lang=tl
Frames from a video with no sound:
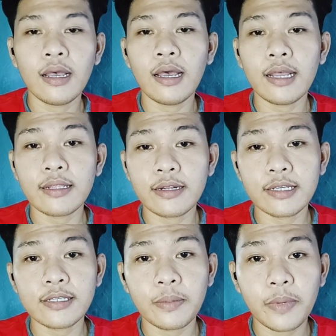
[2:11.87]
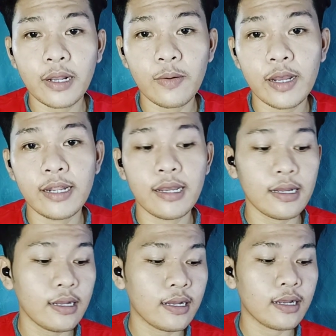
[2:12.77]
at risk ang paggawa ng
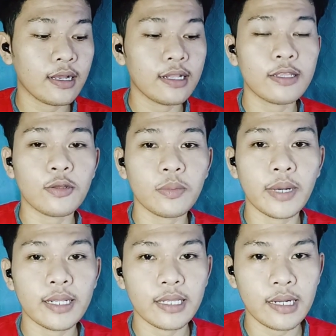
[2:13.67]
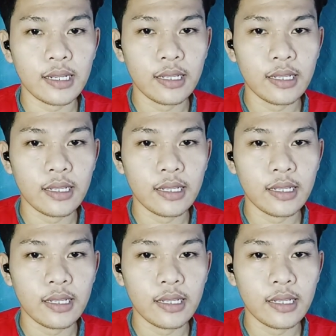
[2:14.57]
ganitong battery.